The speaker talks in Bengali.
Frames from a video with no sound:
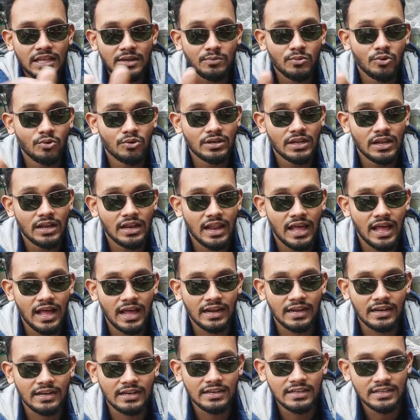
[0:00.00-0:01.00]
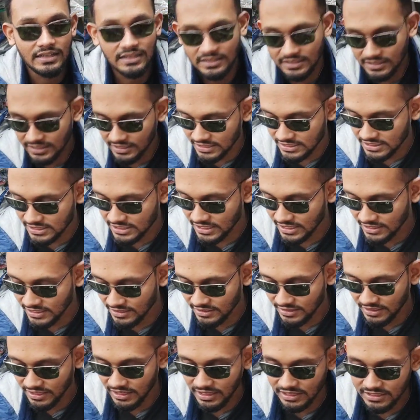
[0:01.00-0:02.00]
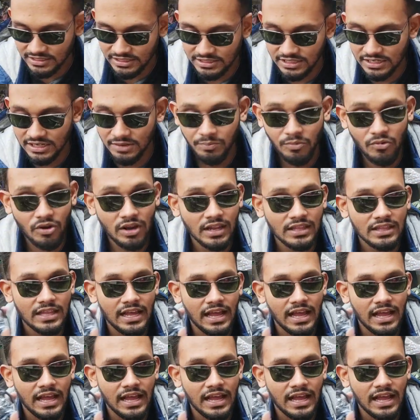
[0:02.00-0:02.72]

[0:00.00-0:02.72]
থাকবে ওইটার লাহান ঠিক আছে এই যে যেটা পয়লা